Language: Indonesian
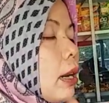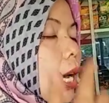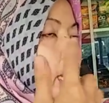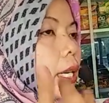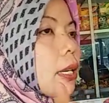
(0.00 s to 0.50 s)

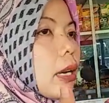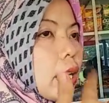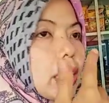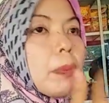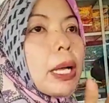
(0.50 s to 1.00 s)
air,
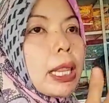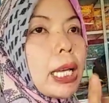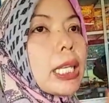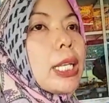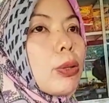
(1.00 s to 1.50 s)
air
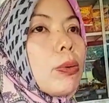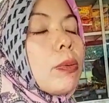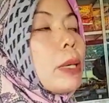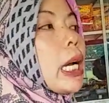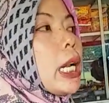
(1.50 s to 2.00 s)
matanya itu
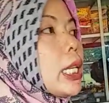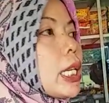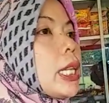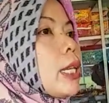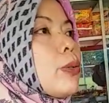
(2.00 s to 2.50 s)

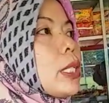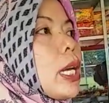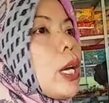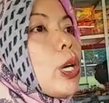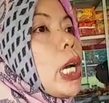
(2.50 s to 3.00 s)
mengalir terus
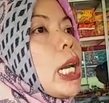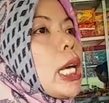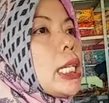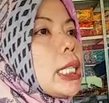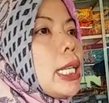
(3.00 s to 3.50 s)
kayak orang
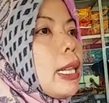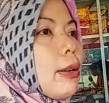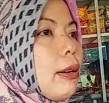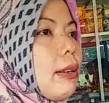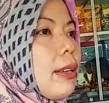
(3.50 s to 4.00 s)
nangis
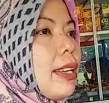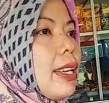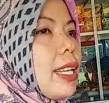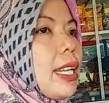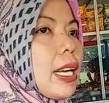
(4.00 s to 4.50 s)
itu.
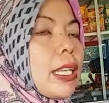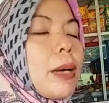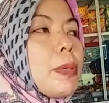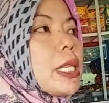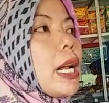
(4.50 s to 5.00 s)
Oh.
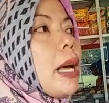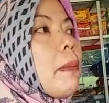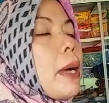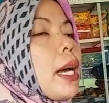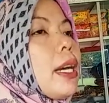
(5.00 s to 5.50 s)
Nggak bisa
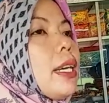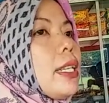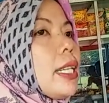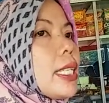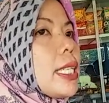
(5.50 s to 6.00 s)
lama.
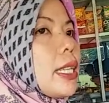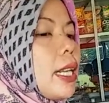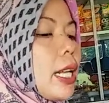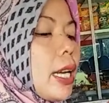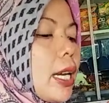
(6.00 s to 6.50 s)
Nah
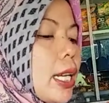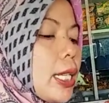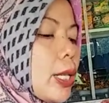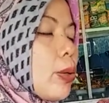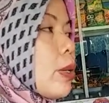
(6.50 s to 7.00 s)
setelah
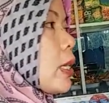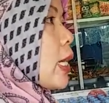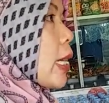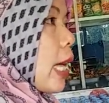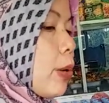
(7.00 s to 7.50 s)
di itu
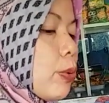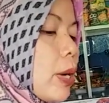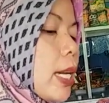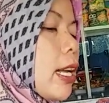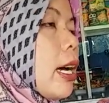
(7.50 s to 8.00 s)
dia tahu
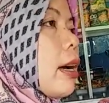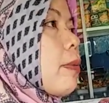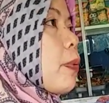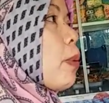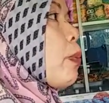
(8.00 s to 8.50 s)
ada
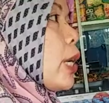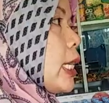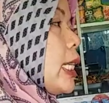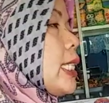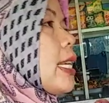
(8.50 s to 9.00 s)

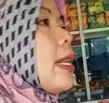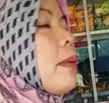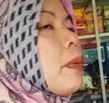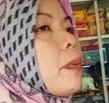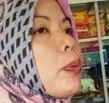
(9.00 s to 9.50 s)
propolis,
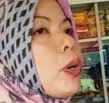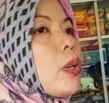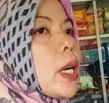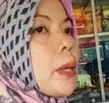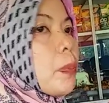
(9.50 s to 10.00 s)
ada
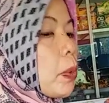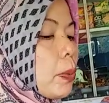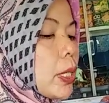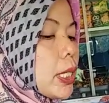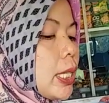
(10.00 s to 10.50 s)
produk
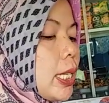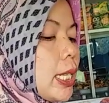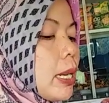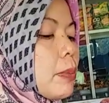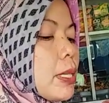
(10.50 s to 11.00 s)
propolis ini
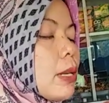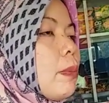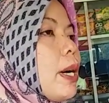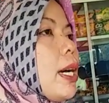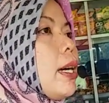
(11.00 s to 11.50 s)
dia
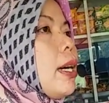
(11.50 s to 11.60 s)
mencoba.